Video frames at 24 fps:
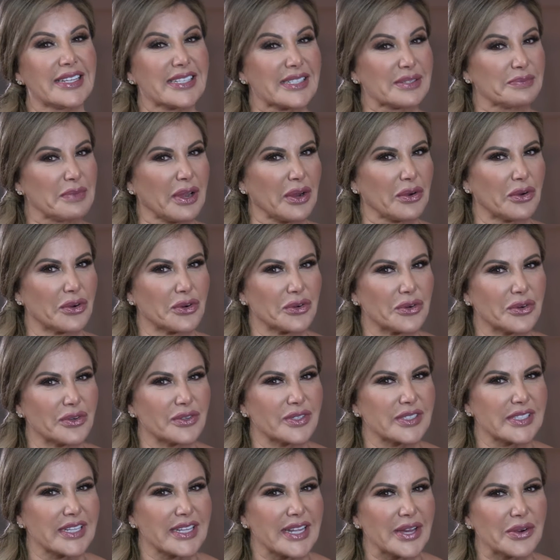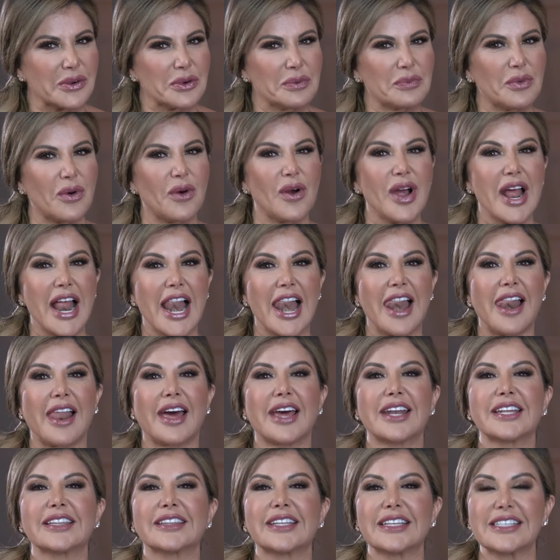es mejor conocida como
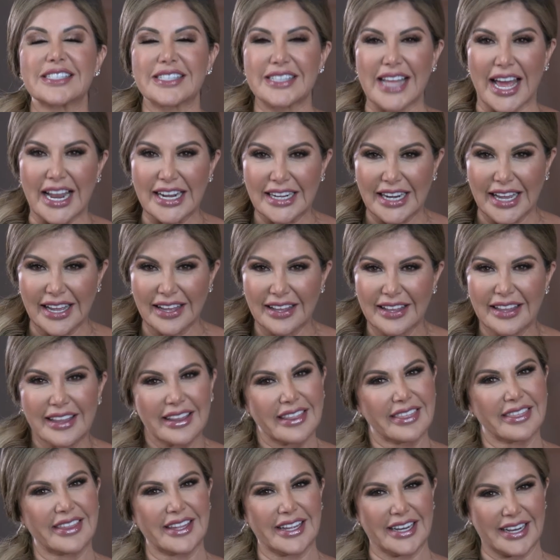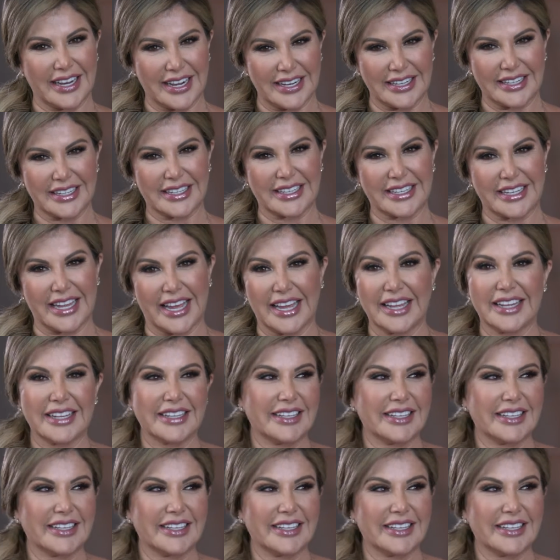la artesana de la alegría,